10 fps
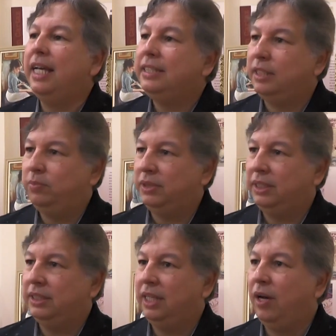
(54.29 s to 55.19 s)
essa
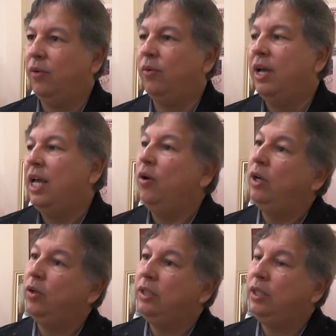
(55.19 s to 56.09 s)
exposição, eu
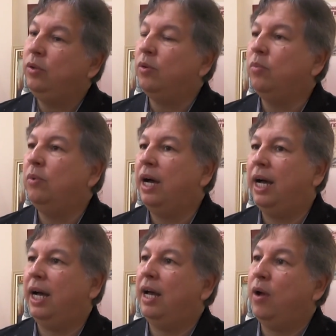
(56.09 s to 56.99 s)
reuni
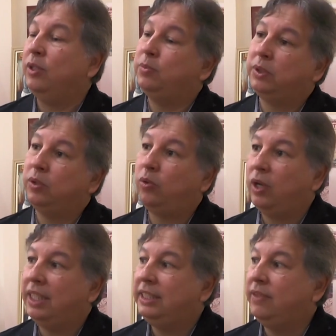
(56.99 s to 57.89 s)
uma. É uma exposição
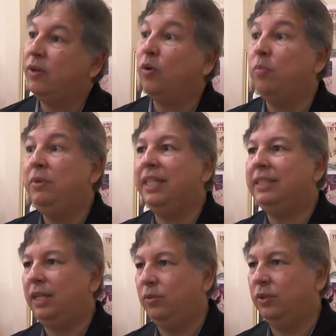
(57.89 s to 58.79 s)
coletiva com
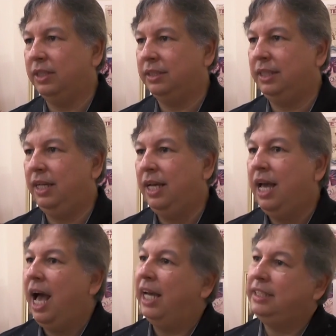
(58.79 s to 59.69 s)
minhas alunas, né?
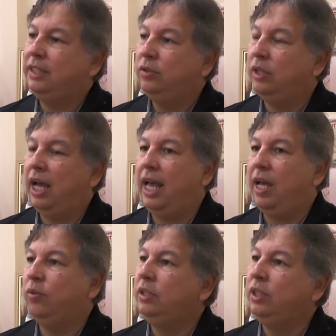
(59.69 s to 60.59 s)
A gente
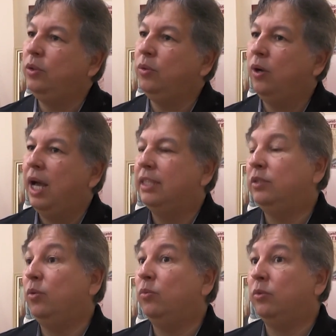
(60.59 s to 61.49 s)
é, uniu,
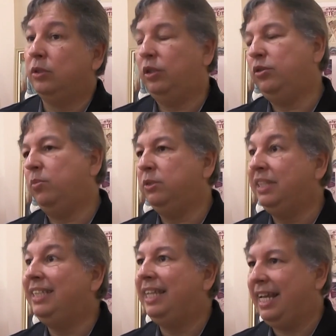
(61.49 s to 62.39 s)
são, nós somos
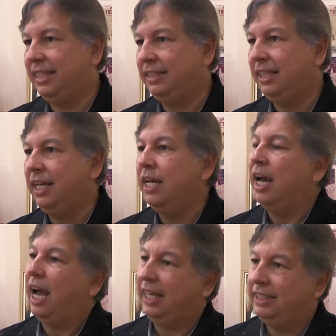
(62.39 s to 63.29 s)
em 13
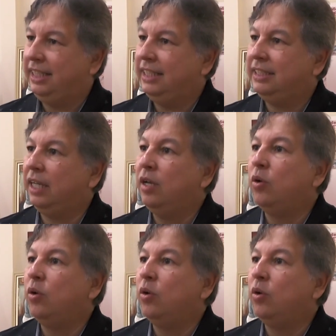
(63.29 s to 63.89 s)
artistas,